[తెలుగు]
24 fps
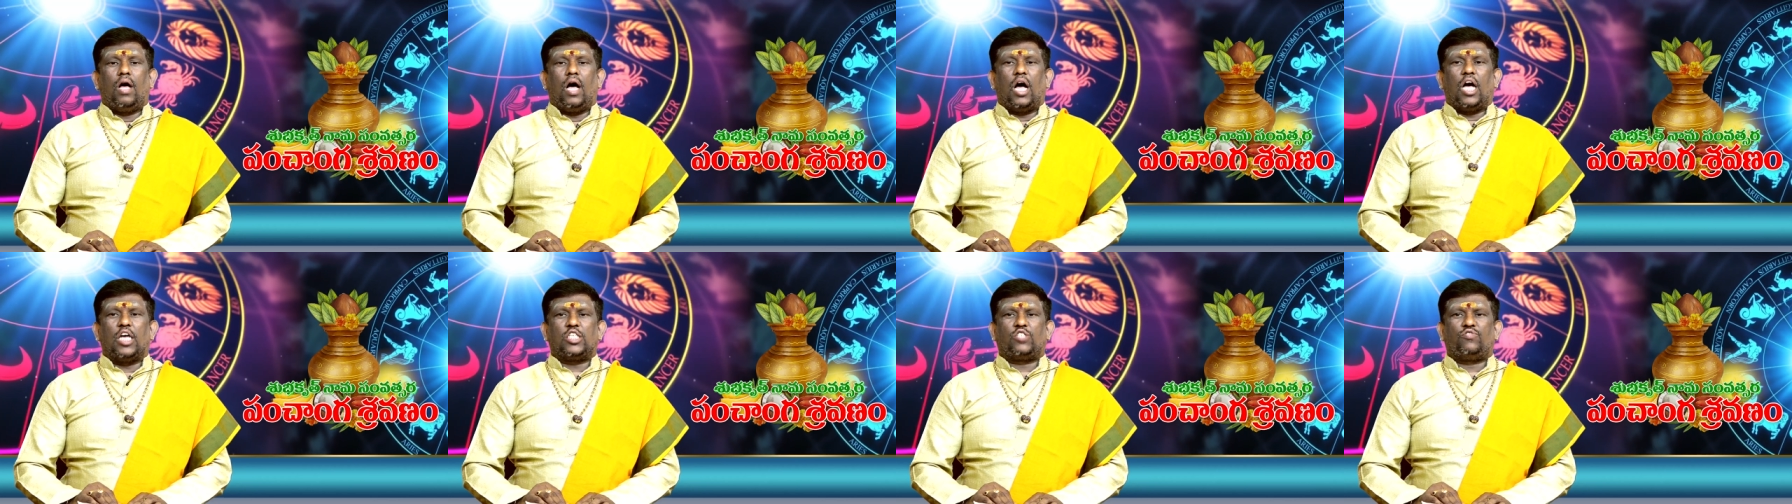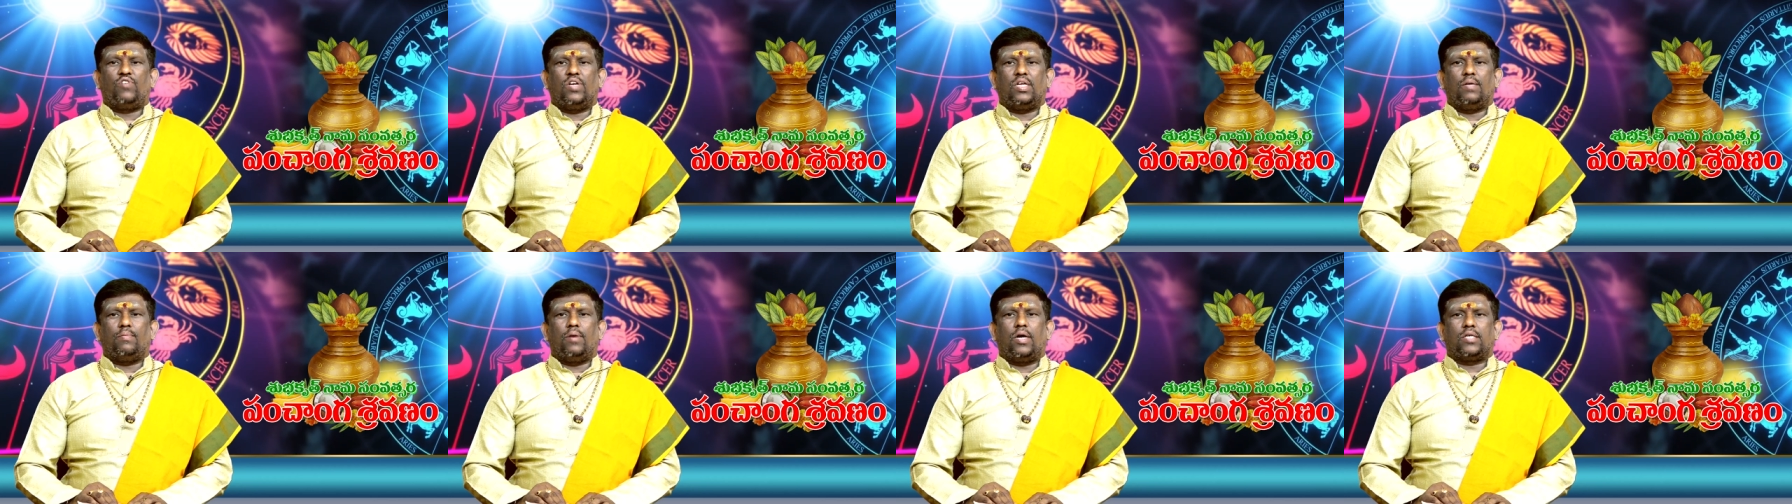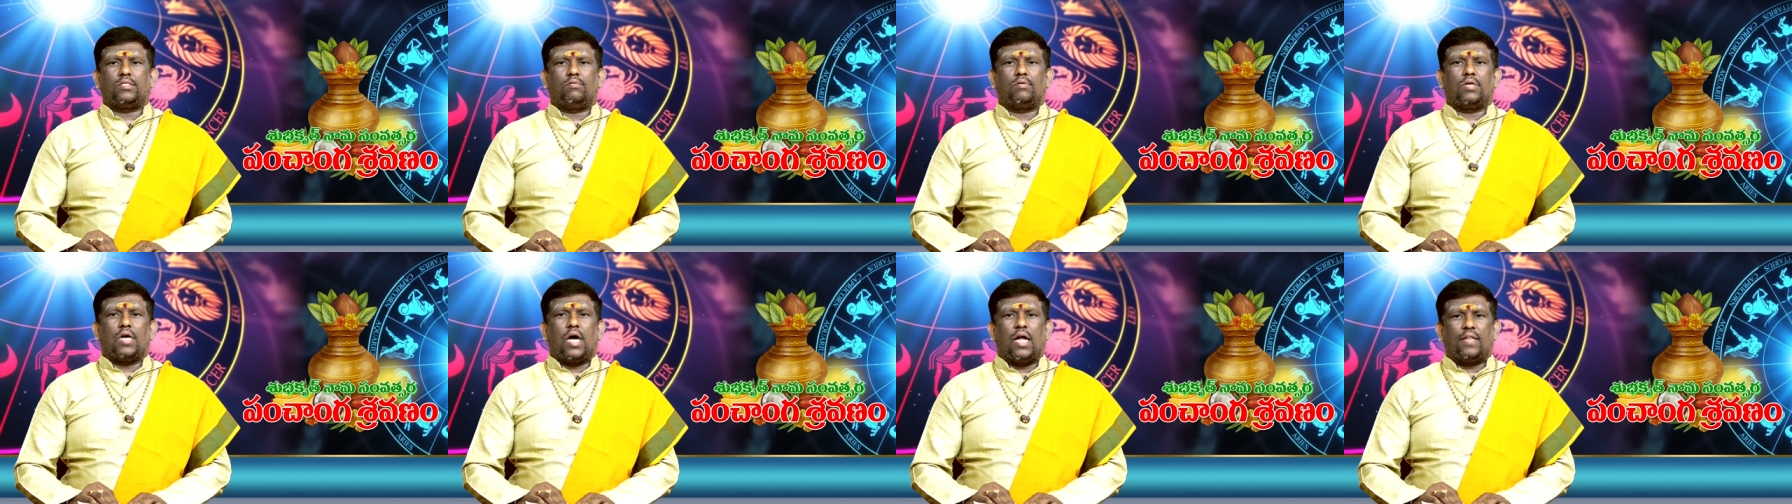ఆశ్వీజ
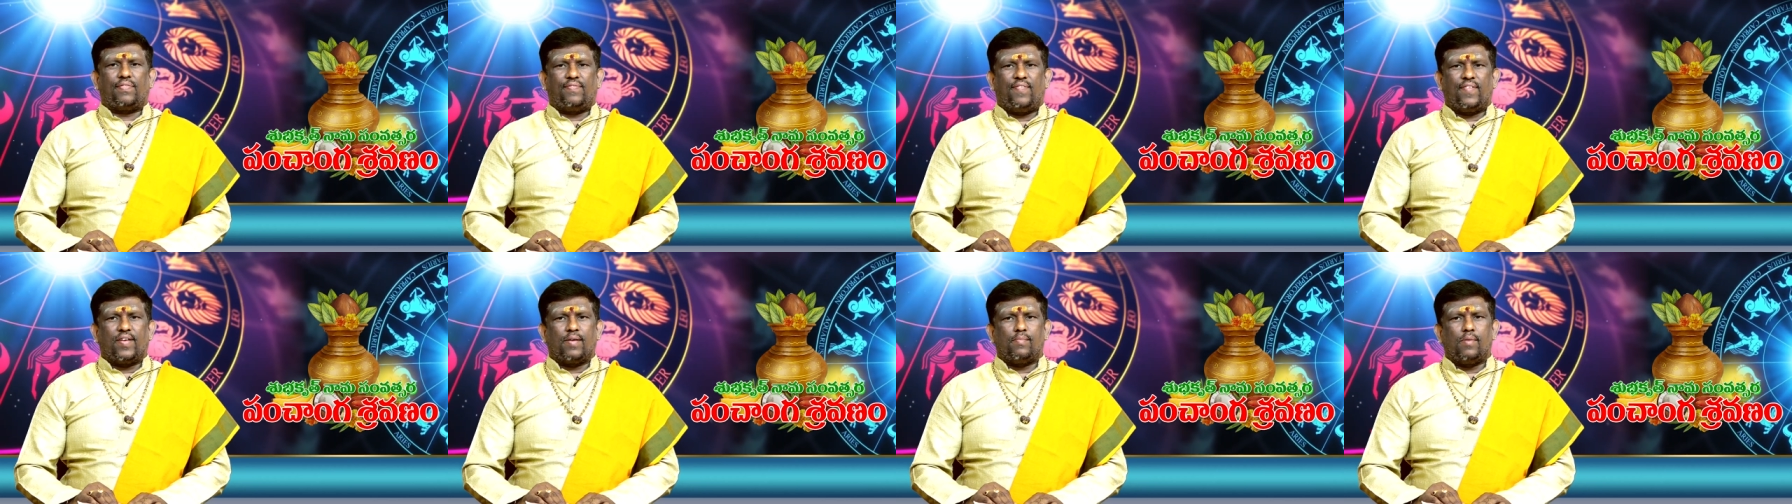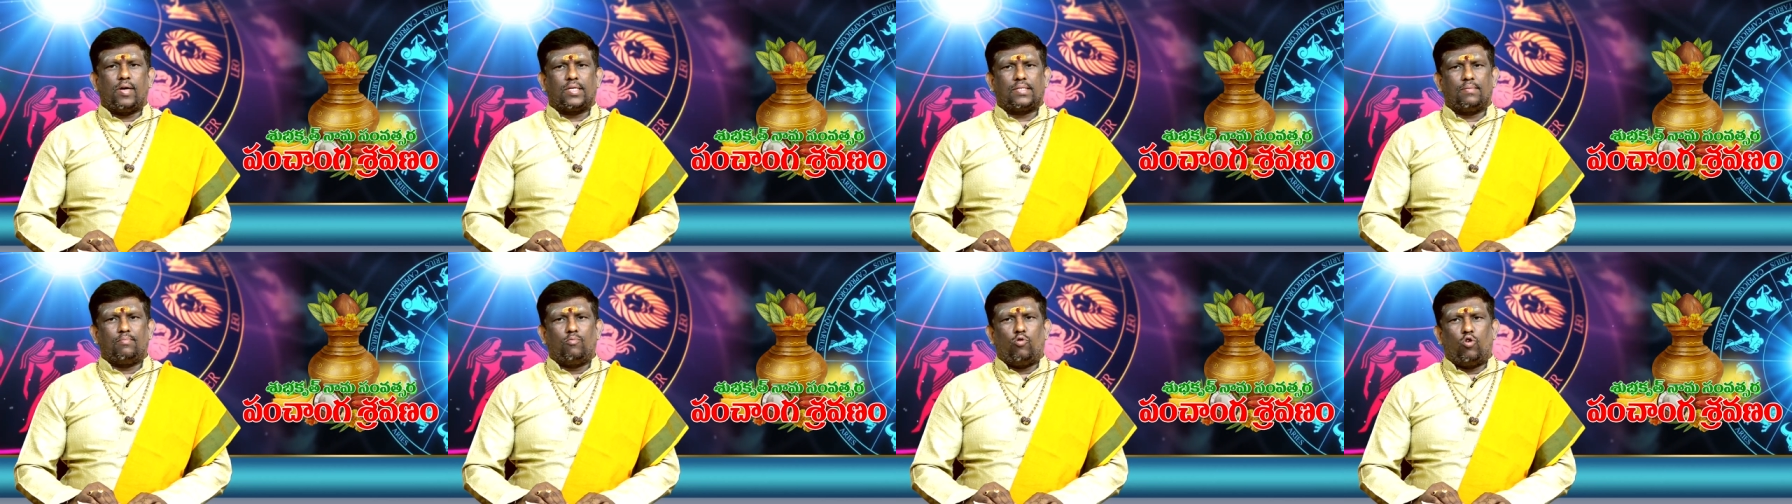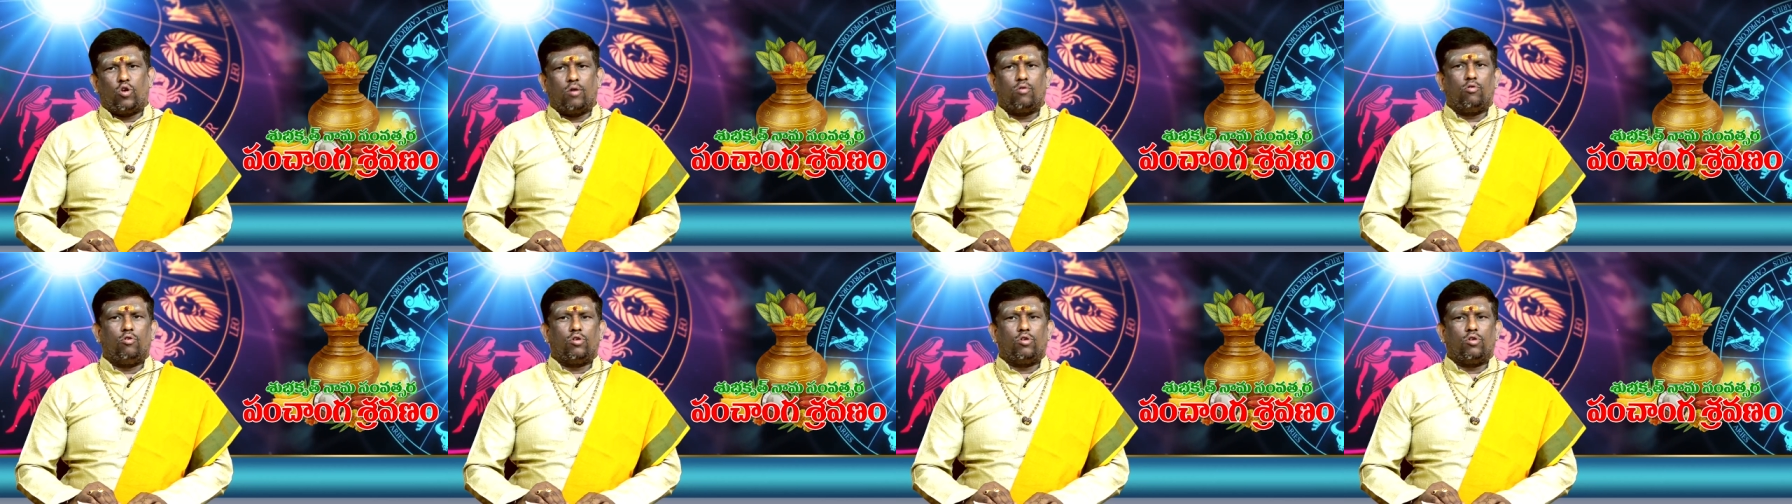మాసం కార్తీక మాసం మూఢం